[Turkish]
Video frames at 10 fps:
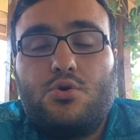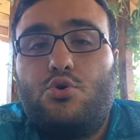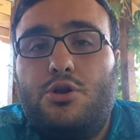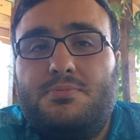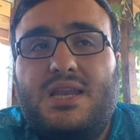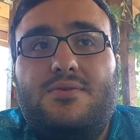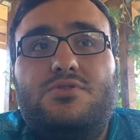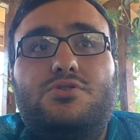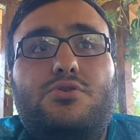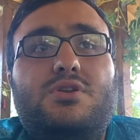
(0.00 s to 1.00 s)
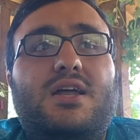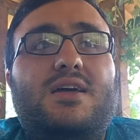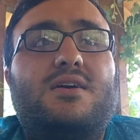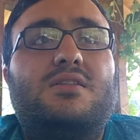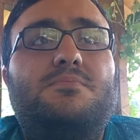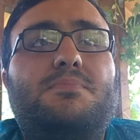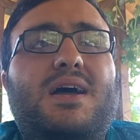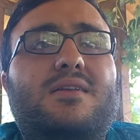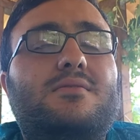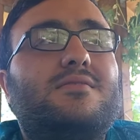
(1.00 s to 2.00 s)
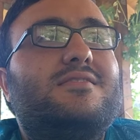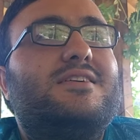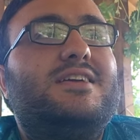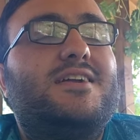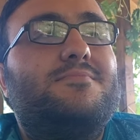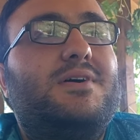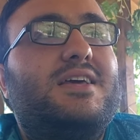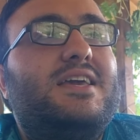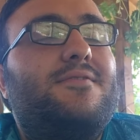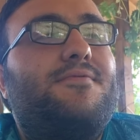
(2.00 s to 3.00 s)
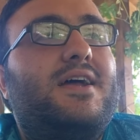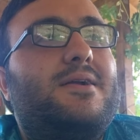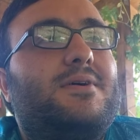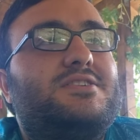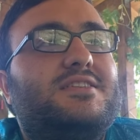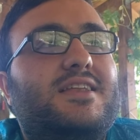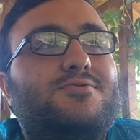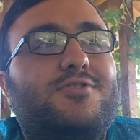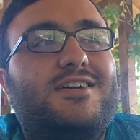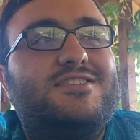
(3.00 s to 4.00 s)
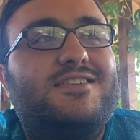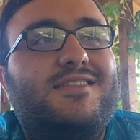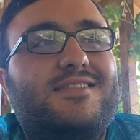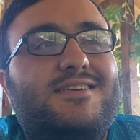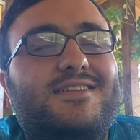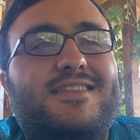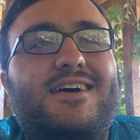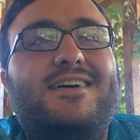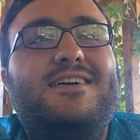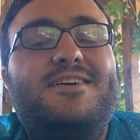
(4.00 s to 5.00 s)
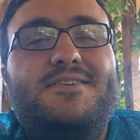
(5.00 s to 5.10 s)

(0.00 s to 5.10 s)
Kulüp televizyonu ile alakalı ben inanın bana ilk Fenerbahçe televizyonu açıldığında